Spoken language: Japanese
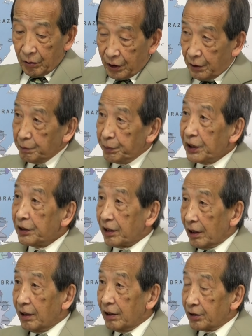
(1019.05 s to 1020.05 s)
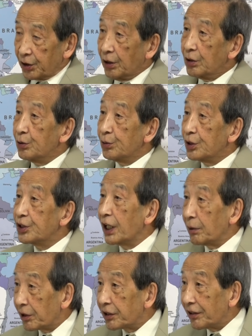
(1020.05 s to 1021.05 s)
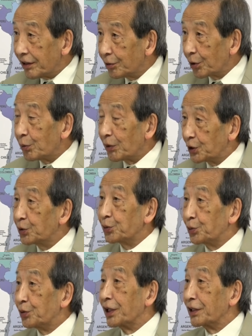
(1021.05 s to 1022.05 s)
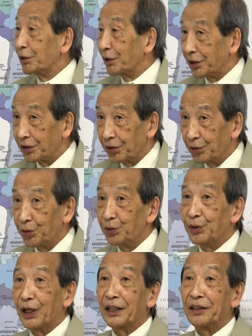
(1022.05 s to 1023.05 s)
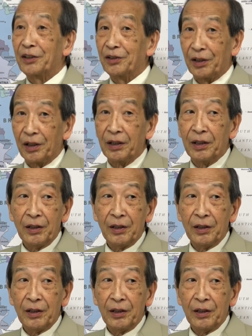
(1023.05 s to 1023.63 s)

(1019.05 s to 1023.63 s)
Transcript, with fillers: 新兵でね32歳までね取りますということになってるわけですよ、うん、どんどん上げてきて